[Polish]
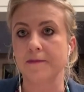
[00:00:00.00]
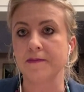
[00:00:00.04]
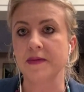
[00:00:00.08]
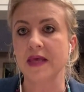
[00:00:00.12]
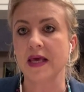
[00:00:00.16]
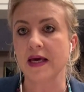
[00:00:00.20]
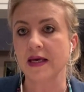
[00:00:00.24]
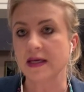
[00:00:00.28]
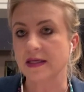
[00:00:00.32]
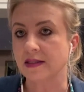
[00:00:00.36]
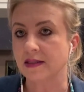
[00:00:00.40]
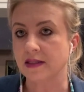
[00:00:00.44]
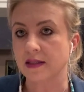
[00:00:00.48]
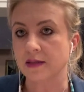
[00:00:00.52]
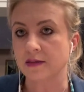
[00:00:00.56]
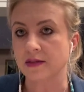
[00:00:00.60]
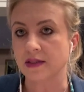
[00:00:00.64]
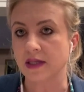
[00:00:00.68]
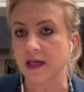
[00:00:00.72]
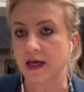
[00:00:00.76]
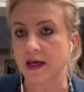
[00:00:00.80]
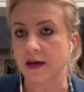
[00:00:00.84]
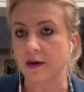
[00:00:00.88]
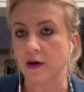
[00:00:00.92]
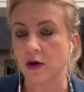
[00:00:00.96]
Ja jestem
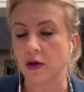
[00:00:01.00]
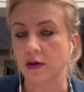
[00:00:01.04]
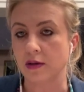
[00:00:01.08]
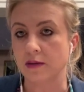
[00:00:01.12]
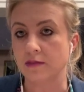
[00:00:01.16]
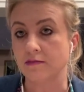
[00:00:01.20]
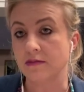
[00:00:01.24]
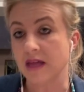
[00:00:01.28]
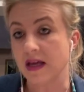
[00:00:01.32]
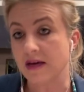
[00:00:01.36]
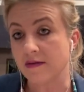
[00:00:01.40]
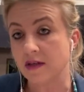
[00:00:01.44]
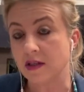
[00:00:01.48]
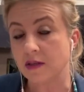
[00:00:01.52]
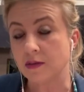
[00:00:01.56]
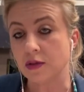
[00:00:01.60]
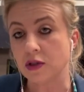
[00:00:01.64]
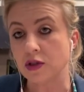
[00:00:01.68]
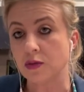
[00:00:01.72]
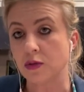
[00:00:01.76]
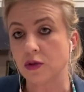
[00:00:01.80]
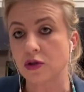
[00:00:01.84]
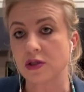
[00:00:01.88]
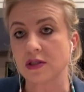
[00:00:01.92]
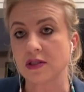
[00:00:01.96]
za, nawet
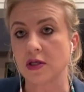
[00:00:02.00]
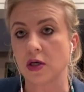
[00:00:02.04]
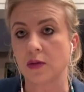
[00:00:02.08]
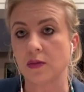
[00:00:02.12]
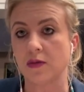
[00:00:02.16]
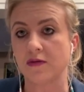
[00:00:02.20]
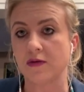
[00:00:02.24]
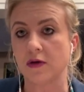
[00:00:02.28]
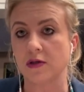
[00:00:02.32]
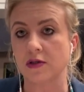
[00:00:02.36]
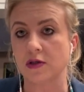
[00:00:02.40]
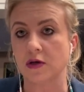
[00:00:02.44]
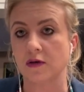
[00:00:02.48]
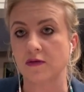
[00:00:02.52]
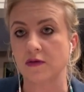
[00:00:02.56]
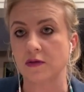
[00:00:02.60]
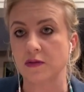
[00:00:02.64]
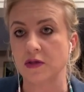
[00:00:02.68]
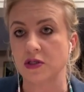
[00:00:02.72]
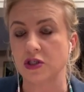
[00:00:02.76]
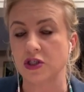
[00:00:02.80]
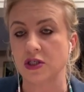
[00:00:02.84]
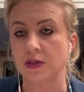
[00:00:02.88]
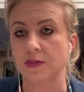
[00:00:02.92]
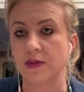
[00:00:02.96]
być może za
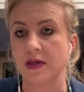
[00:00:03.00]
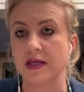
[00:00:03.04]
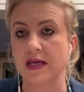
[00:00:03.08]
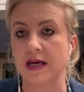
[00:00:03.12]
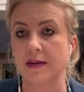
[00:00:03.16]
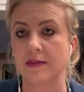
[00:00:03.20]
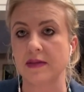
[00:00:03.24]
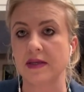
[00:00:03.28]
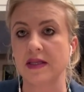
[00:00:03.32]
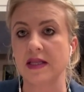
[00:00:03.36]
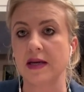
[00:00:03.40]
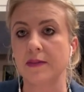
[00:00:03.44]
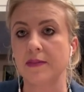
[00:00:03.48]
obowiązkowymi szczepieniami.